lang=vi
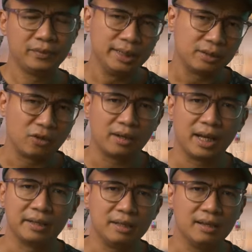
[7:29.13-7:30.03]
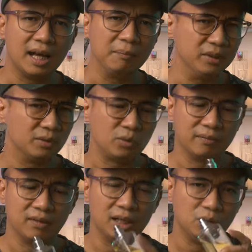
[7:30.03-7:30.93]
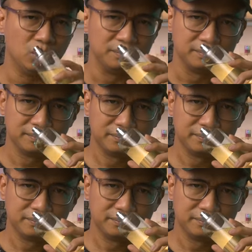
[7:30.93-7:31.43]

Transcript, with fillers: xịt con này đi làm thì tuyệt vời luôn